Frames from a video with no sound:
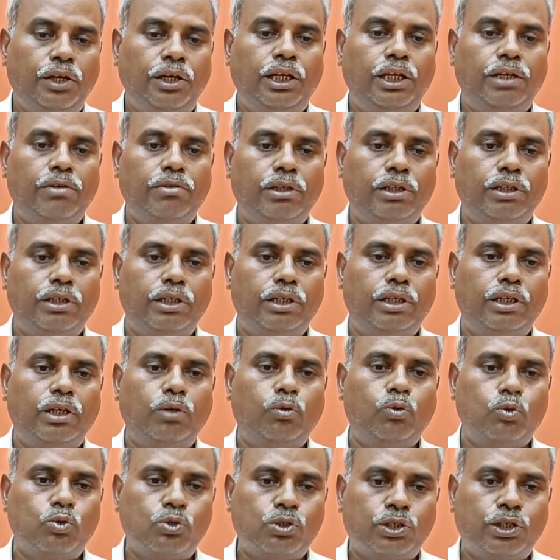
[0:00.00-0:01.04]
இன்றைக்கி வந்து
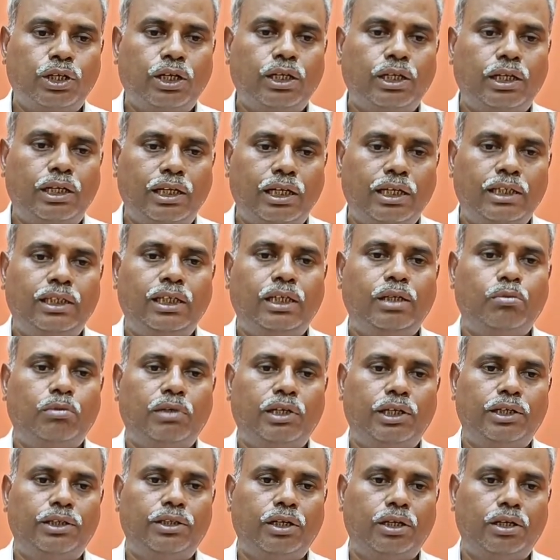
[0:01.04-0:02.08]
என்னென்னா உஷ்ணங்கள்
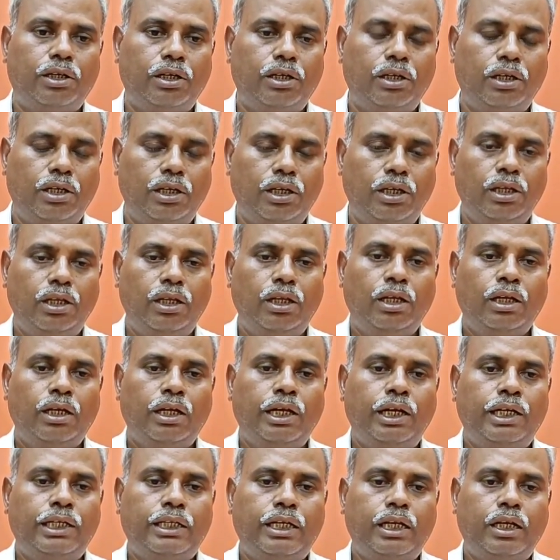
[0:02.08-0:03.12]
அதிகமாகி தான்
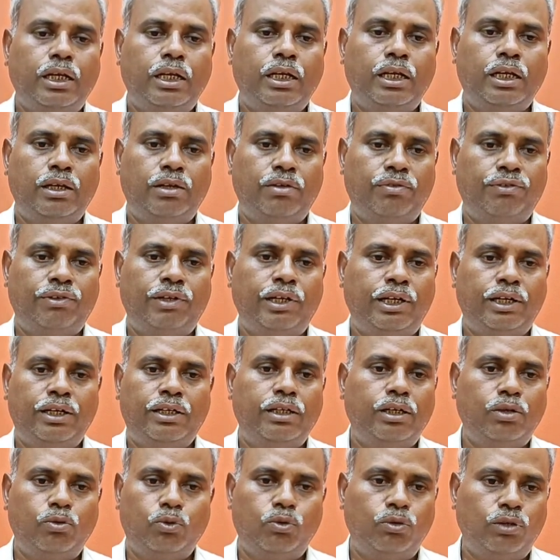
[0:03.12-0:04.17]
கெட்ட
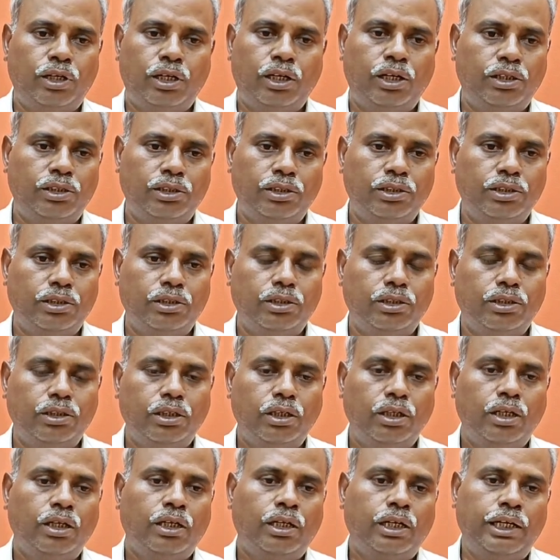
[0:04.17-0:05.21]
ஃபேடுகள் உண்டாகுது
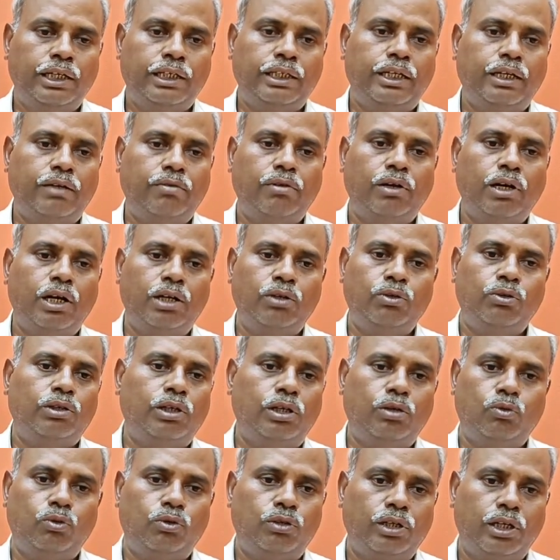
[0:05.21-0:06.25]
கெட்ட
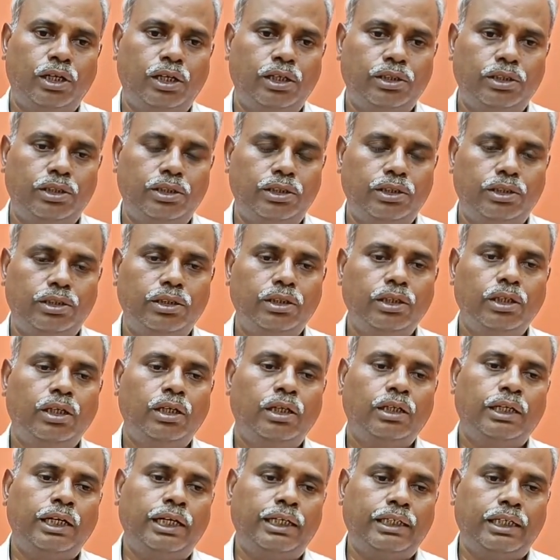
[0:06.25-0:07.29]
வாழ்வுகள் உண்டாகுது
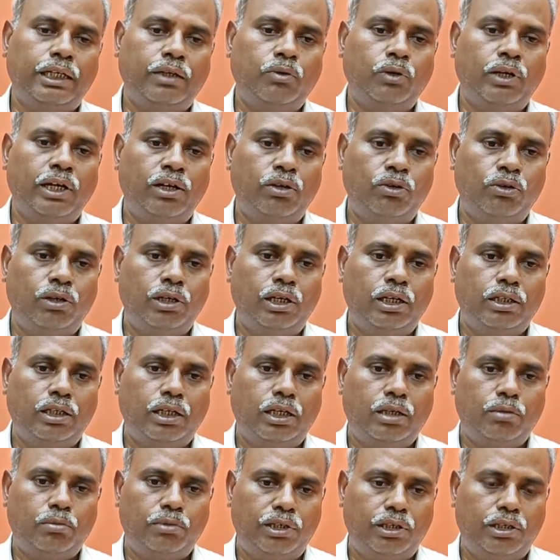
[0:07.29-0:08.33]
கெட்ட வாழ்வுகளை
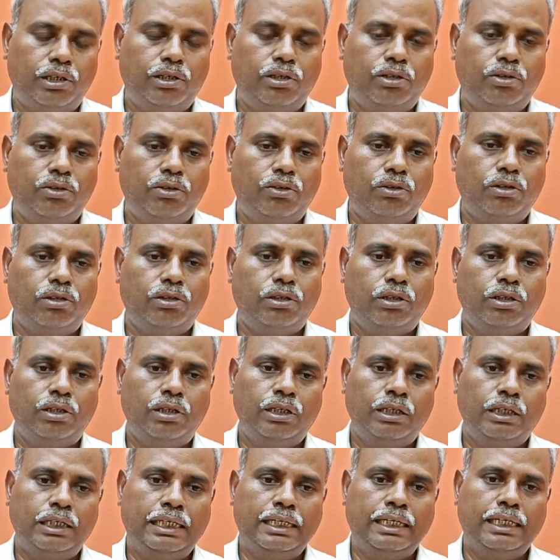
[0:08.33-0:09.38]
தான் நம்ம என்னன்றோம்
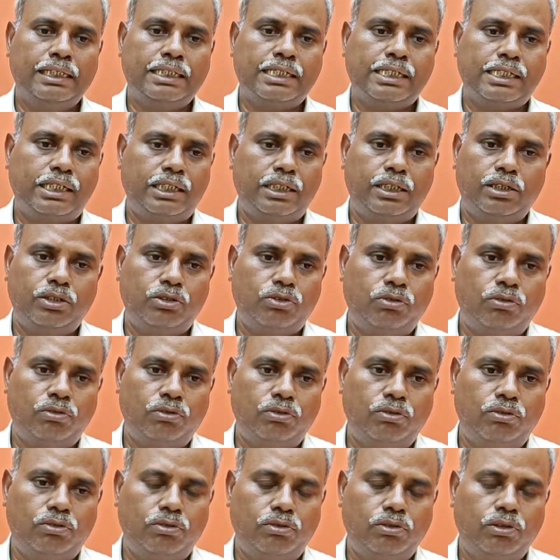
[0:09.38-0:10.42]
கேஸ்ட்ரிக்னு
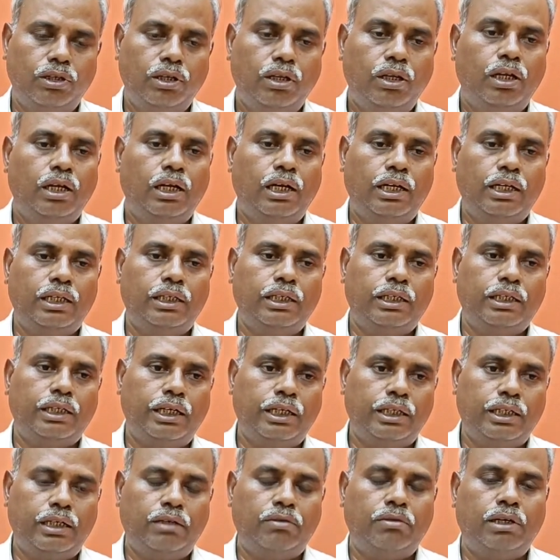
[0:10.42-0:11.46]
சொல்கிறோம் ஆனால் அந்த
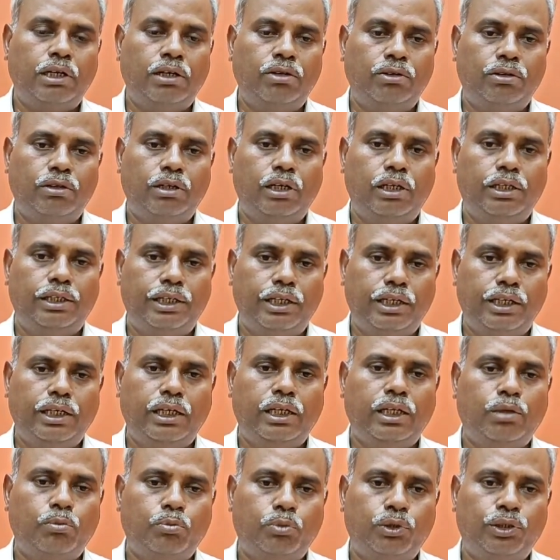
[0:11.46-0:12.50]
கெட்ட வாழ்வுகள்
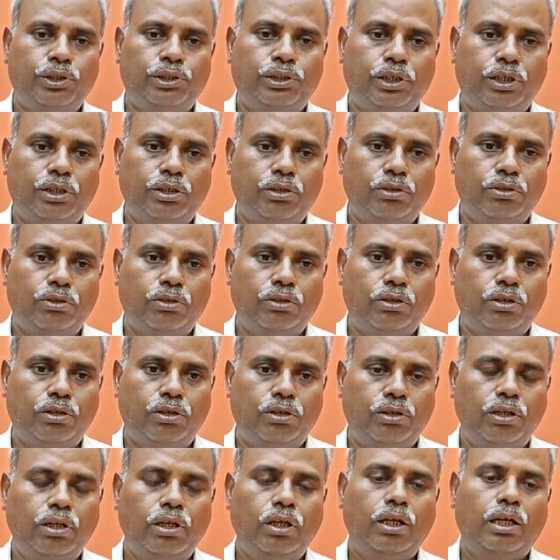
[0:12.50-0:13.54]
எங்கெங்கே போய் தங்குதோ
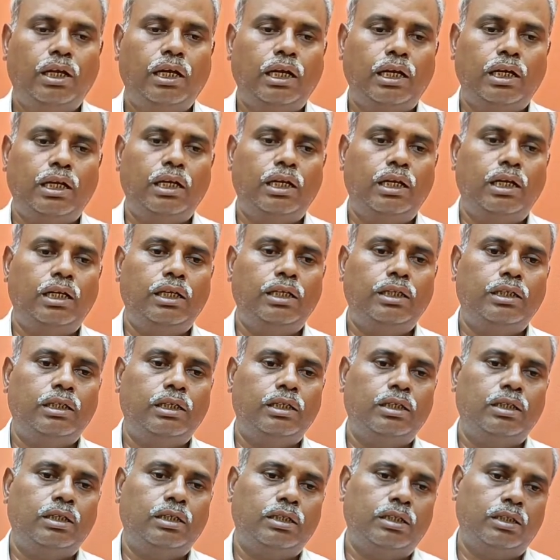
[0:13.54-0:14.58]
அங்கெல்லாம்
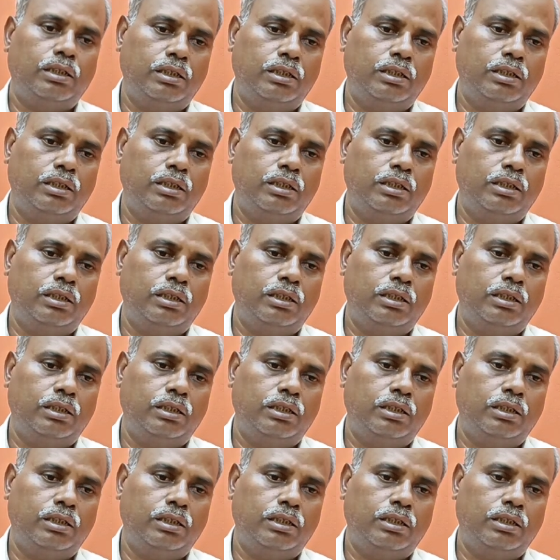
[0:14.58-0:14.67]
இந்த